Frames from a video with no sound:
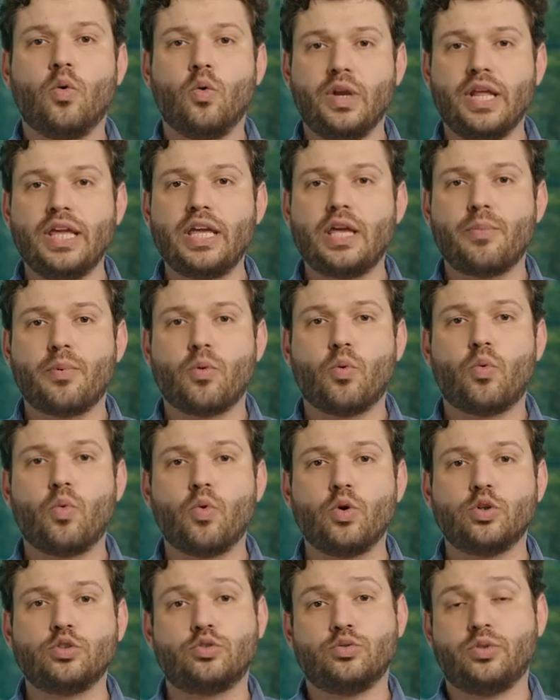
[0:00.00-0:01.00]
O link para o
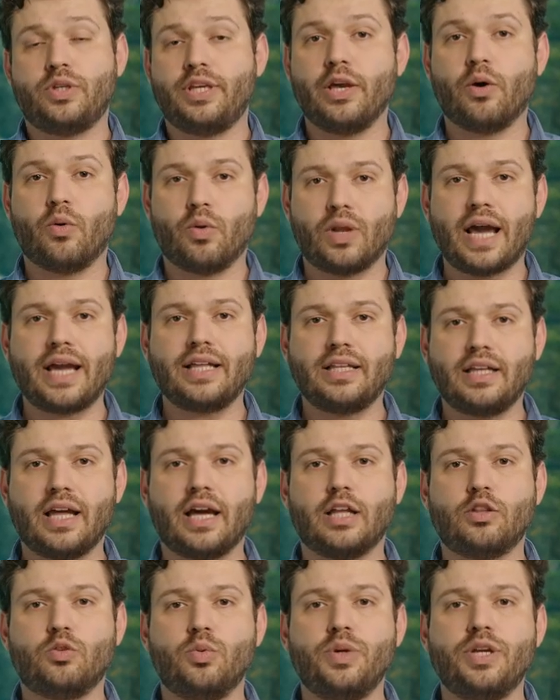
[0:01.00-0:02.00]
curso, que é online e
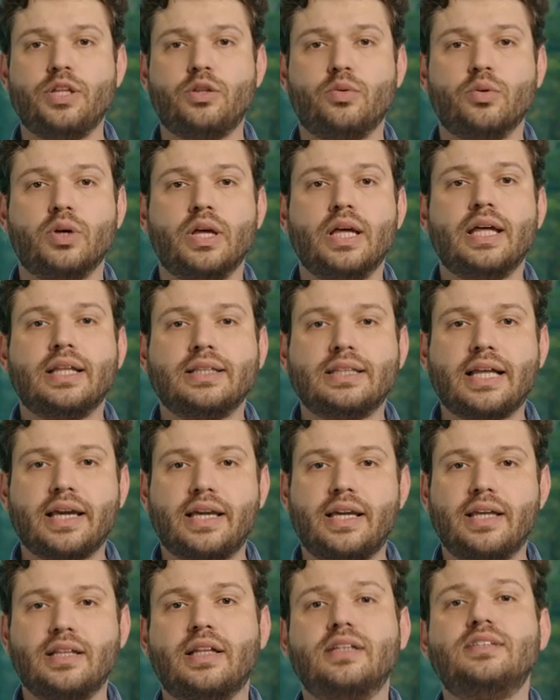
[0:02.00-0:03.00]
gratuito, está
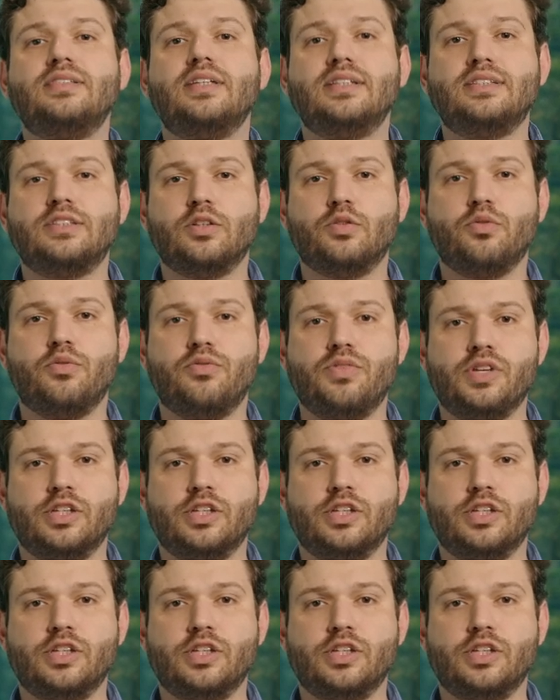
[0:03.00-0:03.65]
aqui na descrição do